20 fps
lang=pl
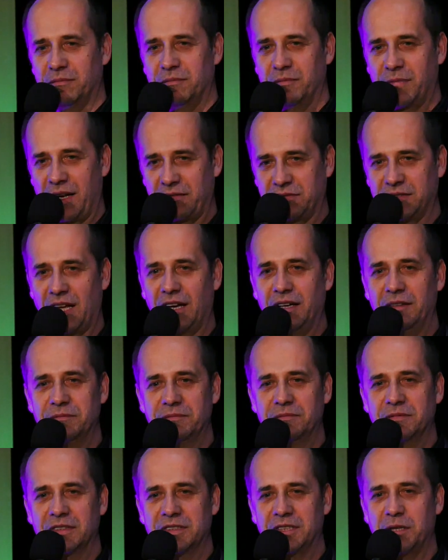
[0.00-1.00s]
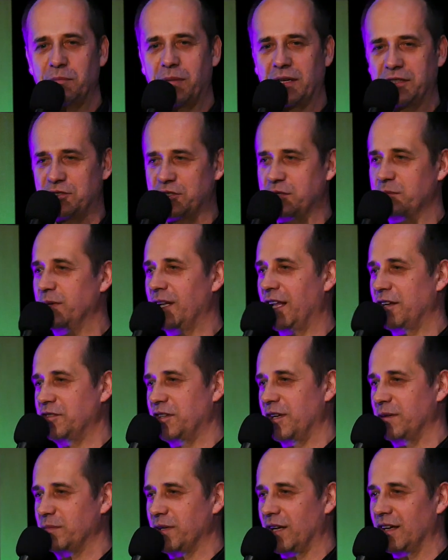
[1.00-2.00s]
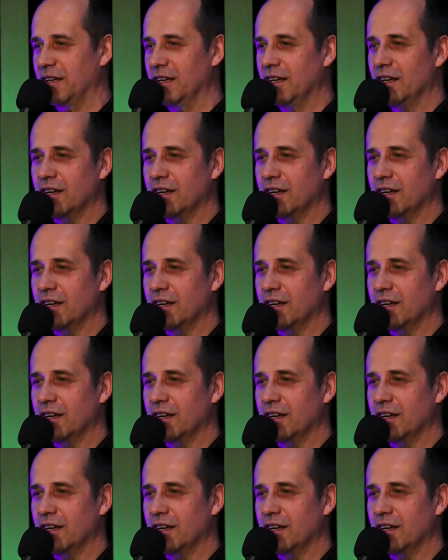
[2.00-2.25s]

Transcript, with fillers: Prawda? Gdy patrzymy na siebie,